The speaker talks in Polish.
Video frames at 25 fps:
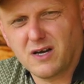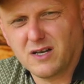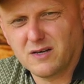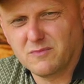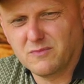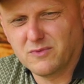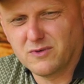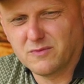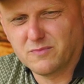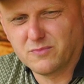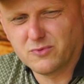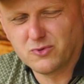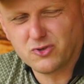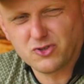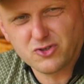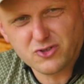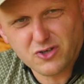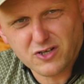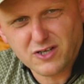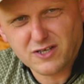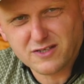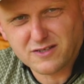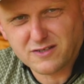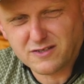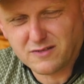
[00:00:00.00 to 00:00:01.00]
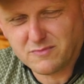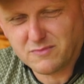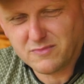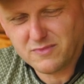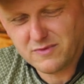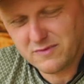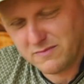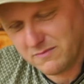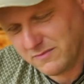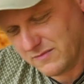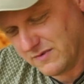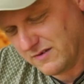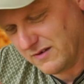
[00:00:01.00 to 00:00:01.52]
albo późnoletnim,
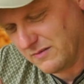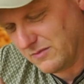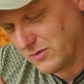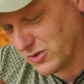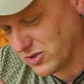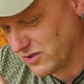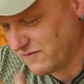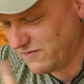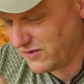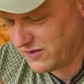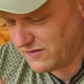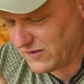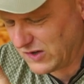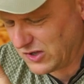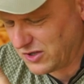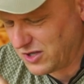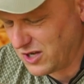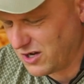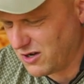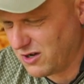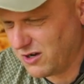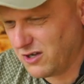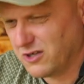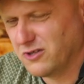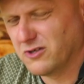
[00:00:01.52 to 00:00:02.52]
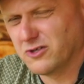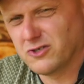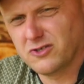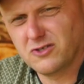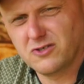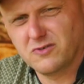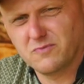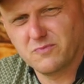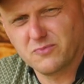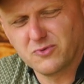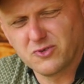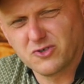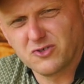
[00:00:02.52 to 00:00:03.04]
może w odwrotnej
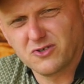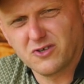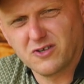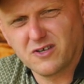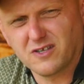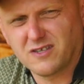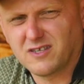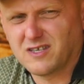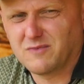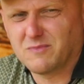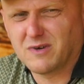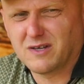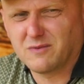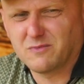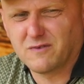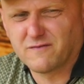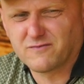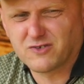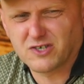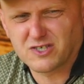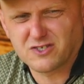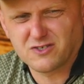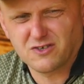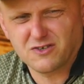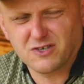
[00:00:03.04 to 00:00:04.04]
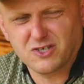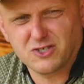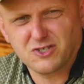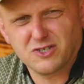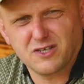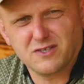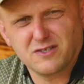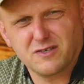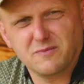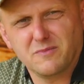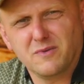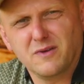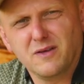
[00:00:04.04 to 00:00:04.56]
kolejności, późnoletnim albo wczesno
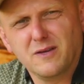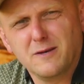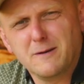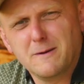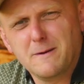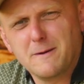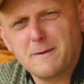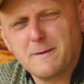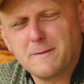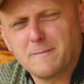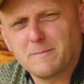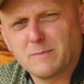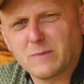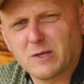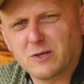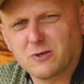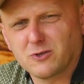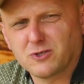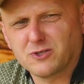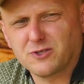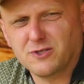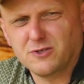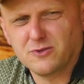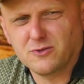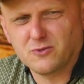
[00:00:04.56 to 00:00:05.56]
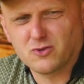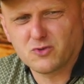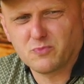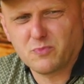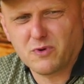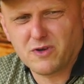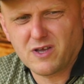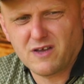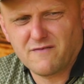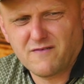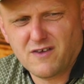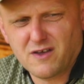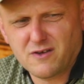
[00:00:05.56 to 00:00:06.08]
jesiennym te rośliny już
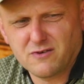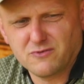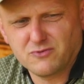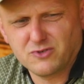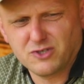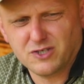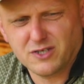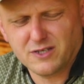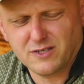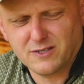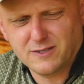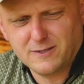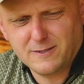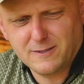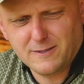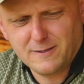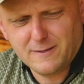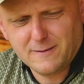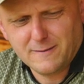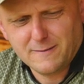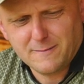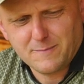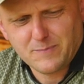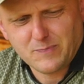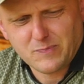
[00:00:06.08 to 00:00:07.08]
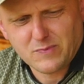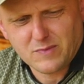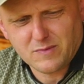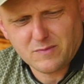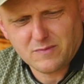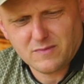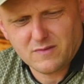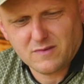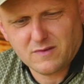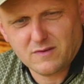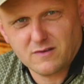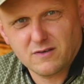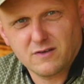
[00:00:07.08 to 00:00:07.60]
pojawiają się
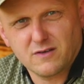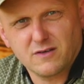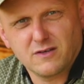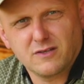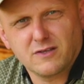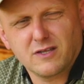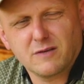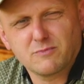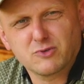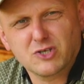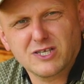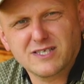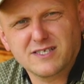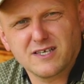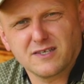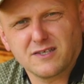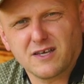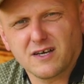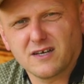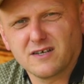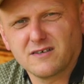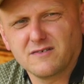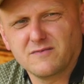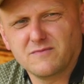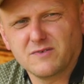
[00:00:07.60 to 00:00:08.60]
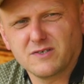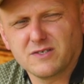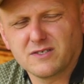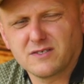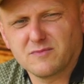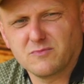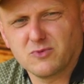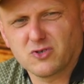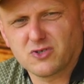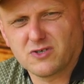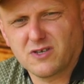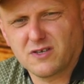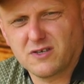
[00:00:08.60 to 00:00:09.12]
e, na przecenach,
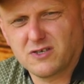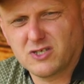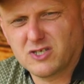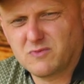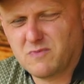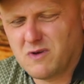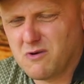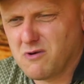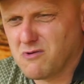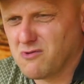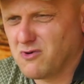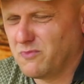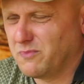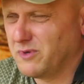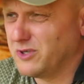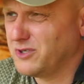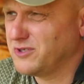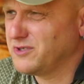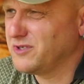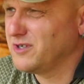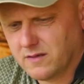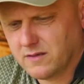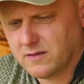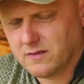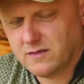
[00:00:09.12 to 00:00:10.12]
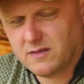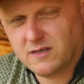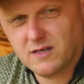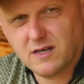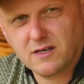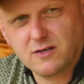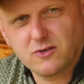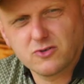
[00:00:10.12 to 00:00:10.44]
więc można je śmiało kupić. Ja